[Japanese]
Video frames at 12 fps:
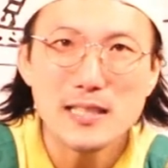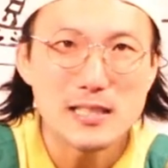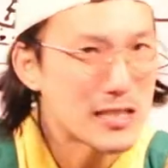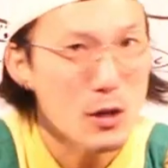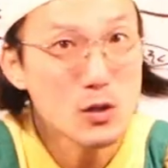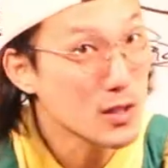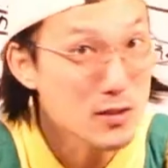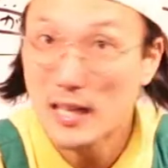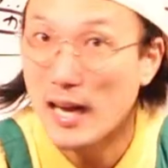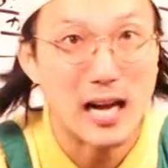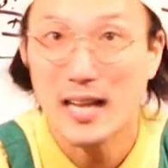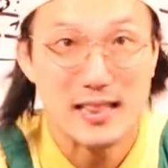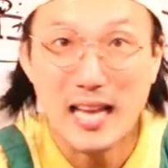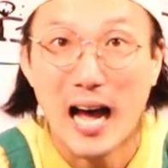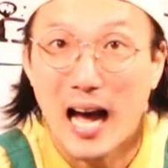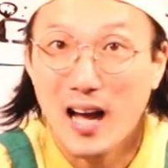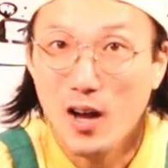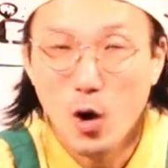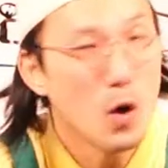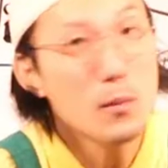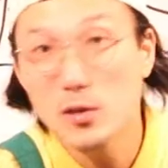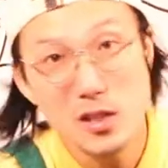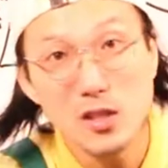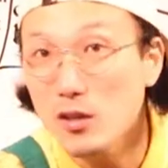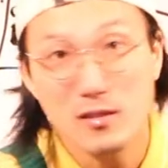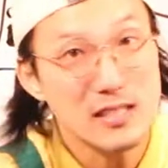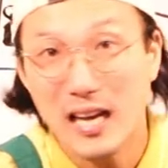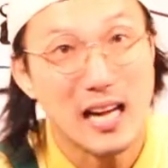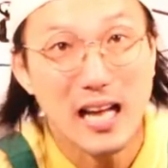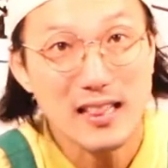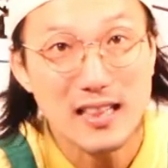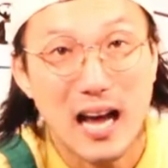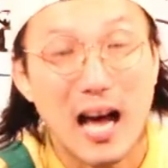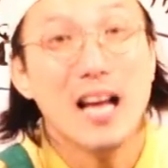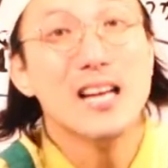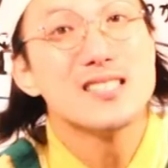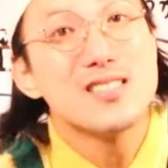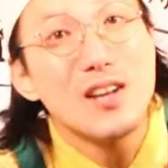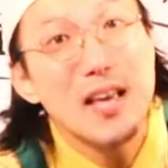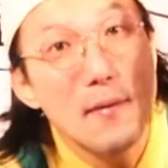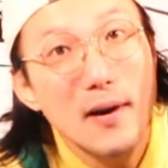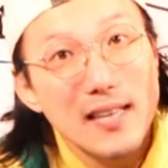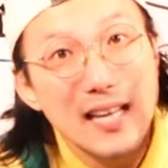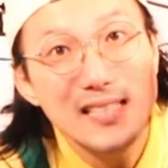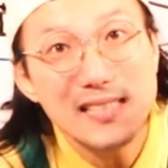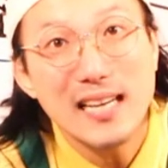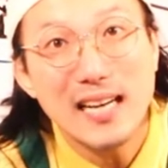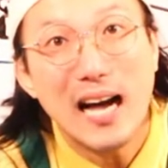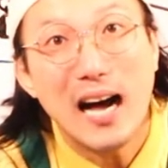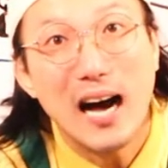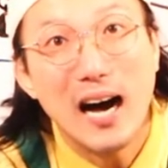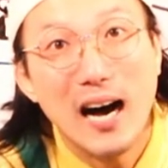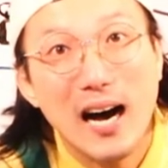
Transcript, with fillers: 日楽しくなかった。面白くなかった。それはなぜか。